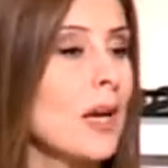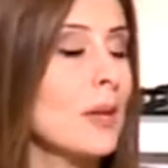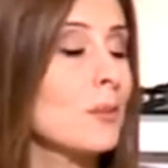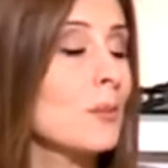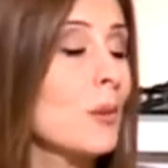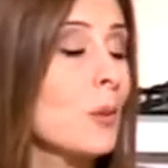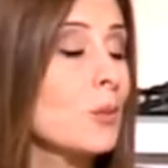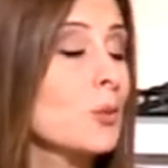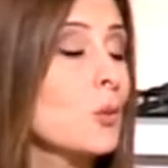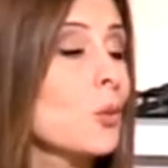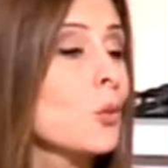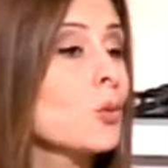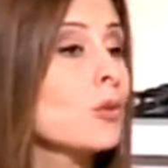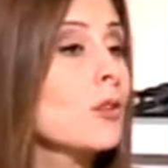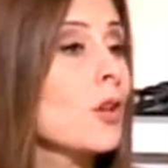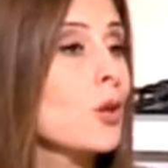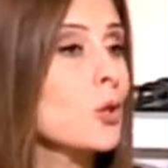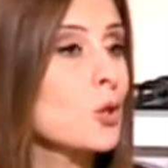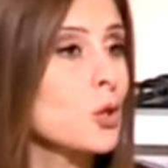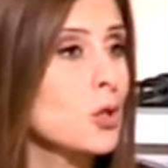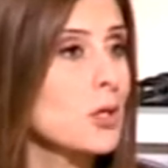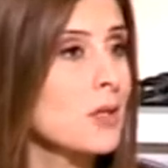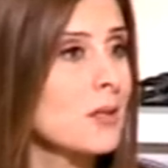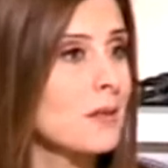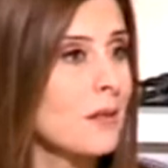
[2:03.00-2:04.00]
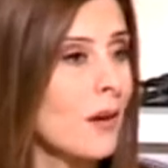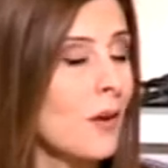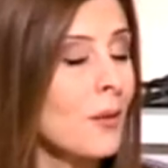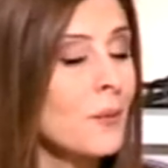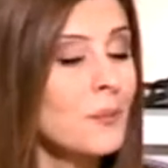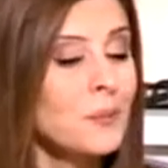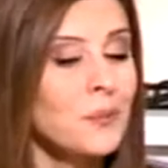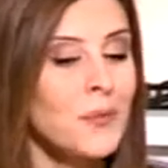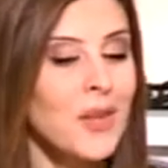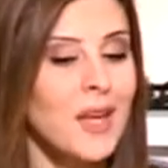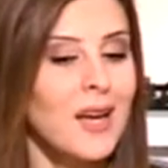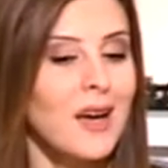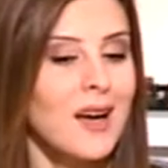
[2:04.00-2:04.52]
قد ما بتكون نشيطه
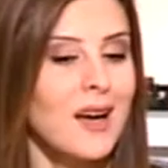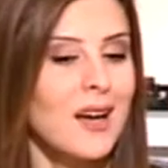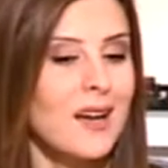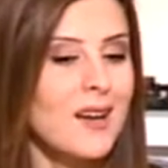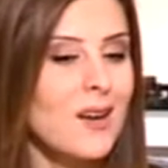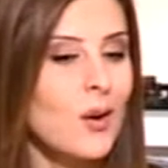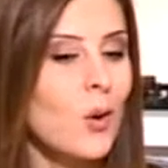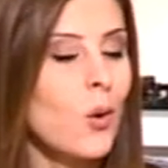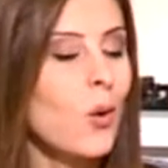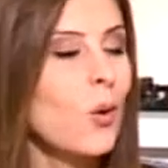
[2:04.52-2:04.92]
آه،